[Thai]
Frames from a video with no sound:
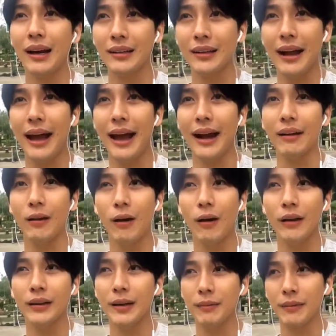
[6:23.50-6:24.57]
นักแสดงแล้ว
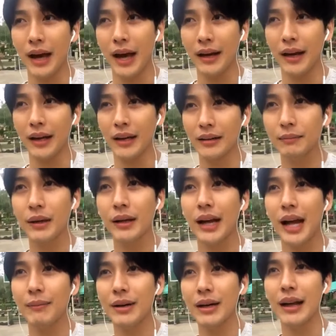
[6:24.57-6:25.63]
ก็ทีมงานทั้งเบื้
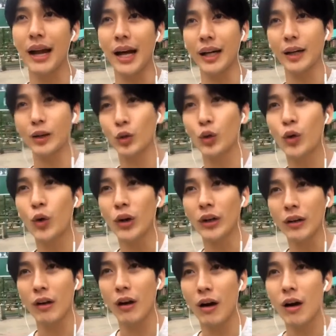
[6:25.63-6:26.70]
องหน้าเบื้องหลัง ทุกๆค
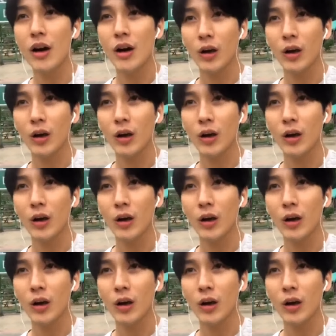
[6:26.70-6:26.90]
นก็